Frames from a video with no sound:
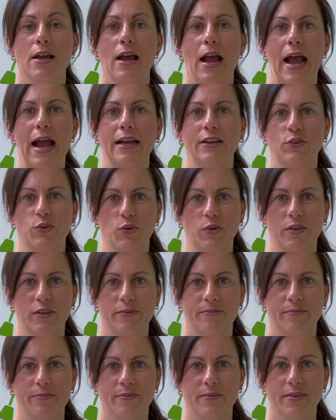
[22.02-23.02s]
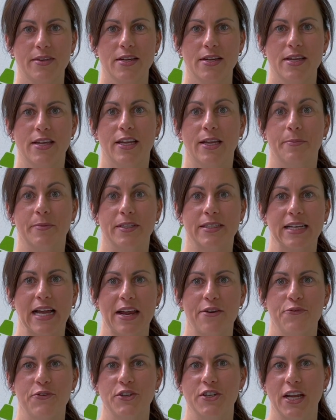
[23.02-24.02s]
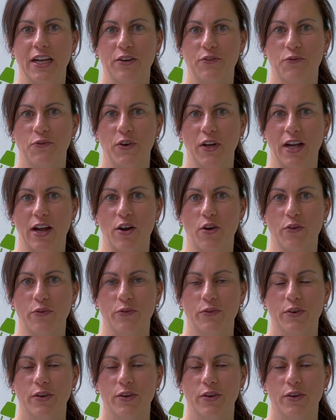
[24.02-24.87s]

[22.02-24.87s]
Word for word: Achtung! Hier gibt es keinen versteckten Verkauf.